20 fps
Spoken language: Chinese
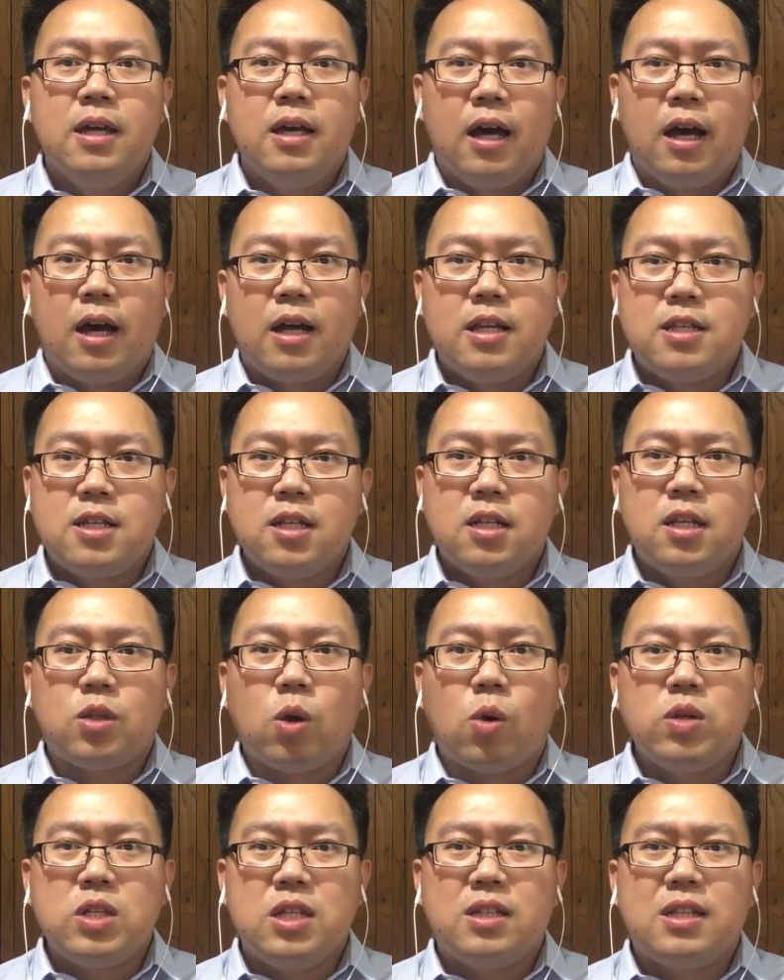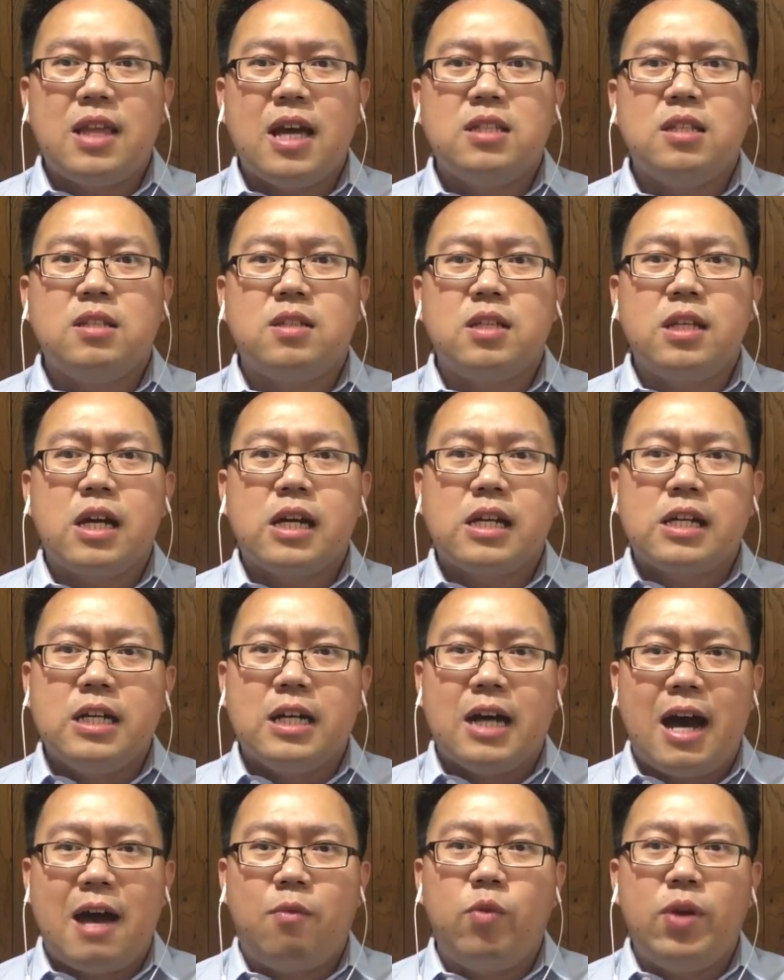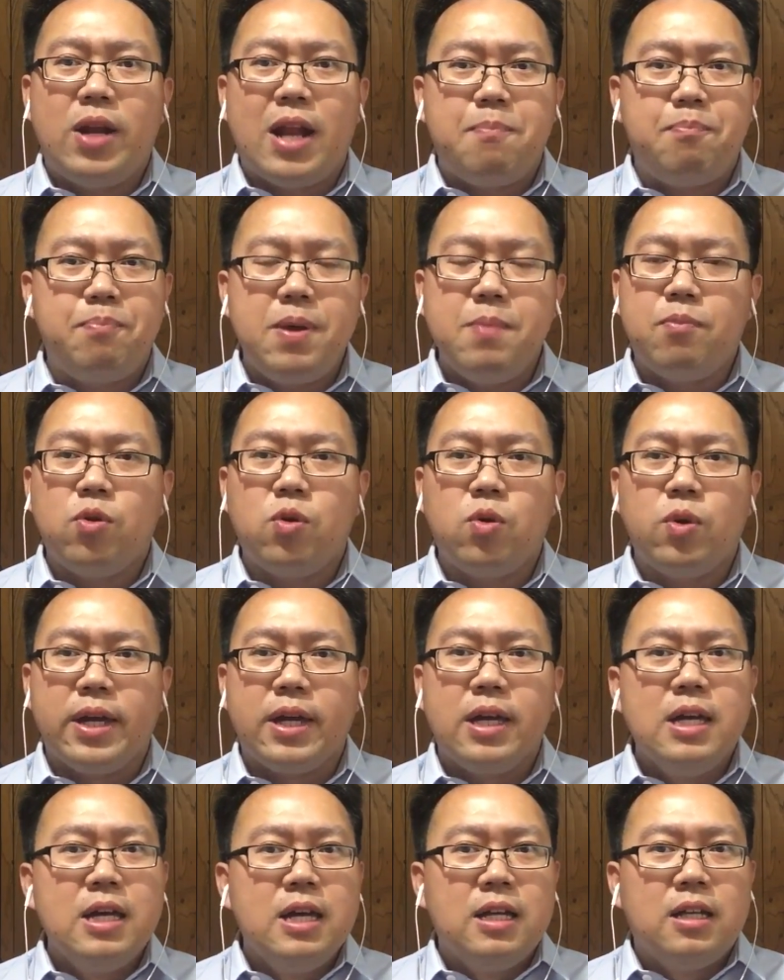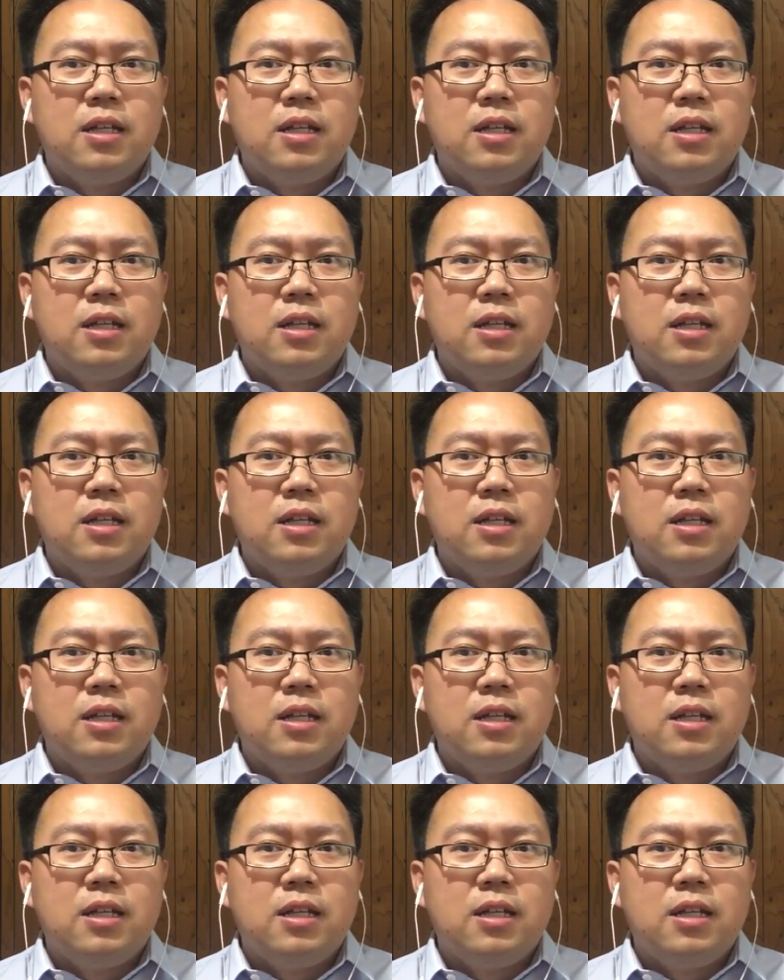呃，很值得同情，但是是一个个案，未来并不会。